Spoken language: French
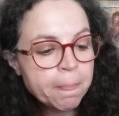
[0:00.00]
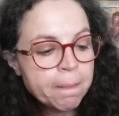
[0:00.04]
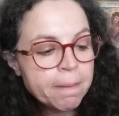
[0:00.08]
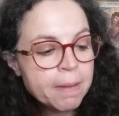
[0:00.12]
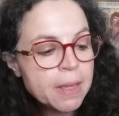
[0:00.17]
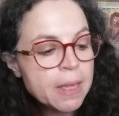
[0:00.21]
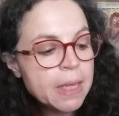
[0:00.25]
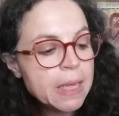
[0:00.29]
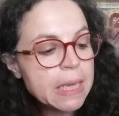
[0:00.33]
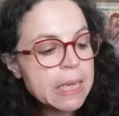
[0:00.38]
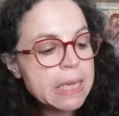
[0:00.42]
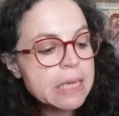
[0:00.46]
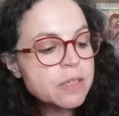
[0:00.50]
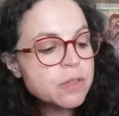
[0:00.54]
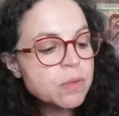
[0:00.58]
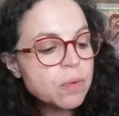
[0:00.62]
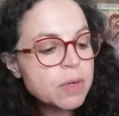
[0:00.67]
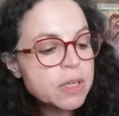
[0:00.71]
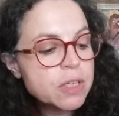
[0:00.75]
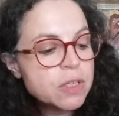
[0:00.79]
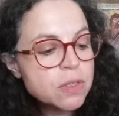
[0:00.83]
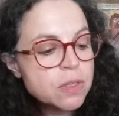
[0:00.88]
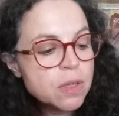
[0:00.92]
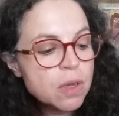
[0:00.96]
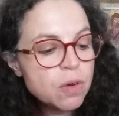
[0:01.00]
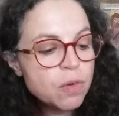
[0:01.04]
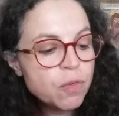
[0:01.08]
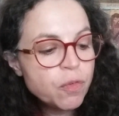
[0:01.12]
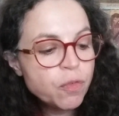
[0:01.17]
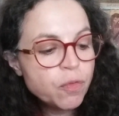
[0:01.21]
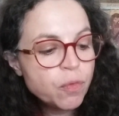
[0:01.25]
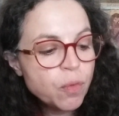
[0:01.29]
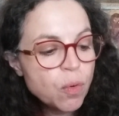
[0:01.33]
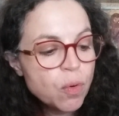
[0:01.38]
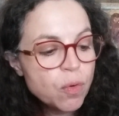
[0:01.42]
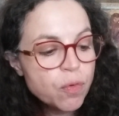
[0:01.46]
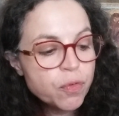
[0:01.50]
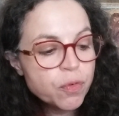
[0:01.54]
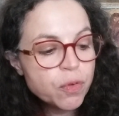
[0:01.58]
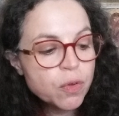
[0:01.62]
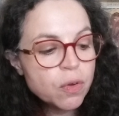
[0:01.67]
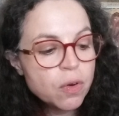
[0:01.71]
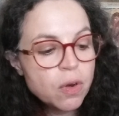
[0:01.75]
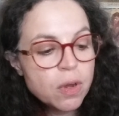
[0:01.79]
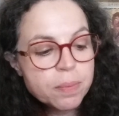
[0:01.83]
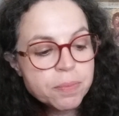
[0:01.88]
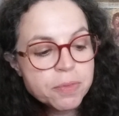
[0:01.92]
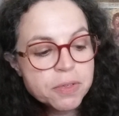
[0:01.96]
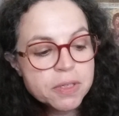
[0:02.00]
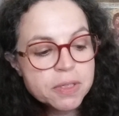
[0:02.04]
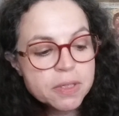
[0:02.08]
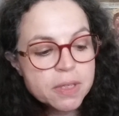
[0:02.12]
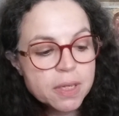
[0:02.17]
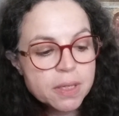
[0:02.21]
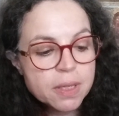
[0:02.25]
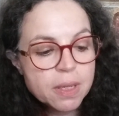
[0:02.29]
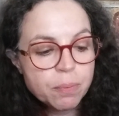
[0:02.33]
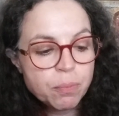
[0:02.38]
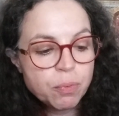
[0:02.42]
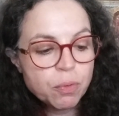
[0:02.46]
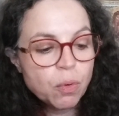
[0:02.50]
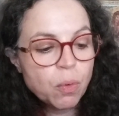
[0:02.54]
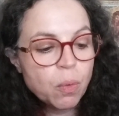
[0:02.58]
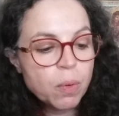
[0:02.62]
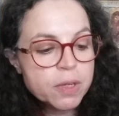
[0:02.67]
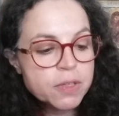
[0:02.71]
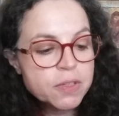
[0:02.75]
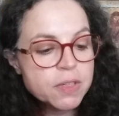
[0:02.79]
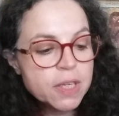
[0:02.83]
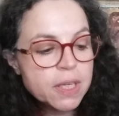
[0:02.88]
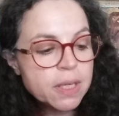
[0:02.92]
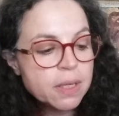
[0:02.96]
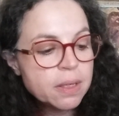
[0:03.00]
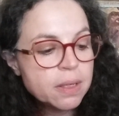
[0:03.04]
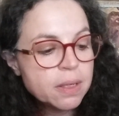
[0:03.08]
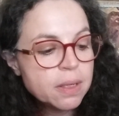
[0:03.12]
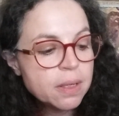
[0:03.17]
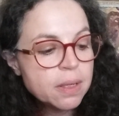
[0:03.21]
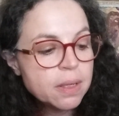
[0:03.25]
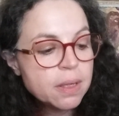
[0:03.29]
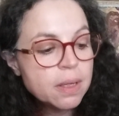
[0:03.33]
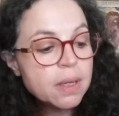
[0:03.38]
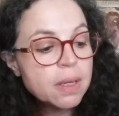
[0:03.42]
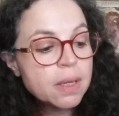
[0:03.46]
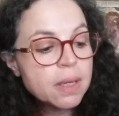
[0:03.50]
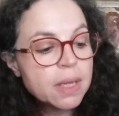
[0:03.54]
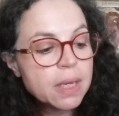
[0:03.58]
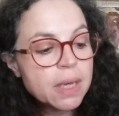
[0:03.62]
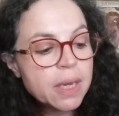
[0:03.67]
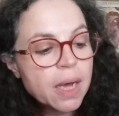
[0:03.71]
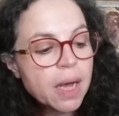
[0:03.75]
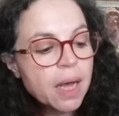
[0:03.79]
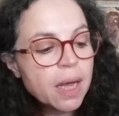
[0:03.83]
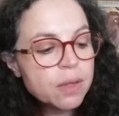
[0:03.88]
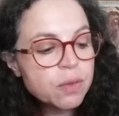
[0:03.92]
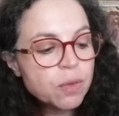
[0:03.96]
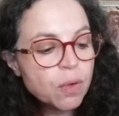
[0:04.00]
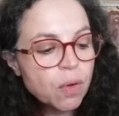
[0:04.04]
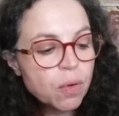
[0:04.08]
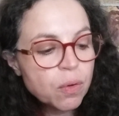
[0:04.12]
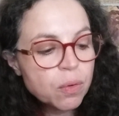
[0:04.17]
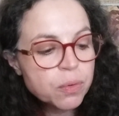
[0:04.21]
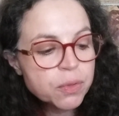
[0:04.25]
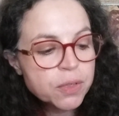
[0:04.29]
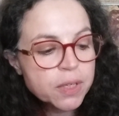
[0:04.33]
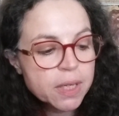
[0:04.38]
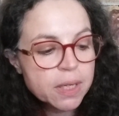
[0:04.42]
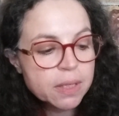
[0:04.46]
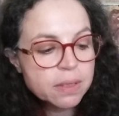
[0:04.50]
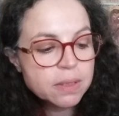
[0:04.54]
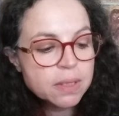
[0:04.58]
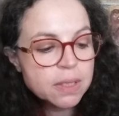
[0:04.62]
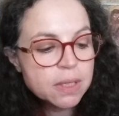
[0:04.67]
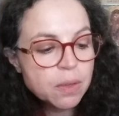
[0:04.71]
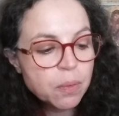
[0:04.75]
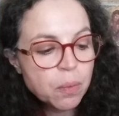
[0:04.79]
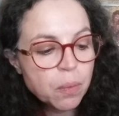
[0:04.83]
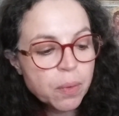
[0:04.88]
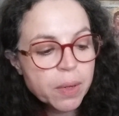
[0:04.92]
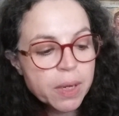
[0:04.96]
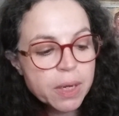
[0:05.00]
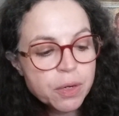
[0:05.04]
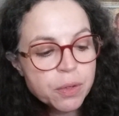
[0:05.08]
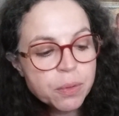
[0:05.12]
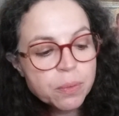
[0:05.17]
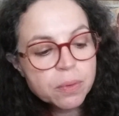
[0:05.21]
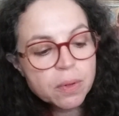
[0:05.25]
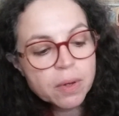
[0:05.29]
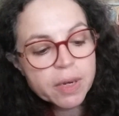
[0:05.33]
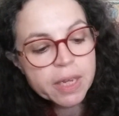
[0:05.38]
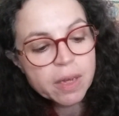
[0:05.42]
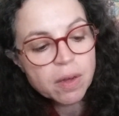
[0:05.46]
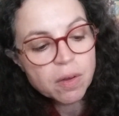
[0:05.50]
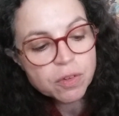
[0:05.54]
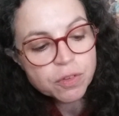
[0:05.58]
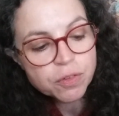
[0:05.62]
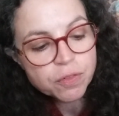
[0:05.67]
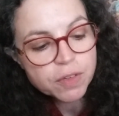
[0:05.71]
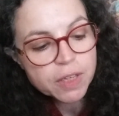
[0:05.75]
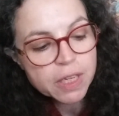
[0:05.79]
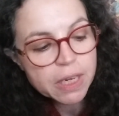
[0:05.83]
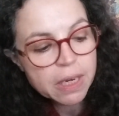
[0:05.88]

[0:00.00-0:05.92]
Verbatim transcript: Ils sont les seuls fauves que l'homme citadin peut croiser, il est rare de rencontrer un tigre ou un lion dans les grandes villes.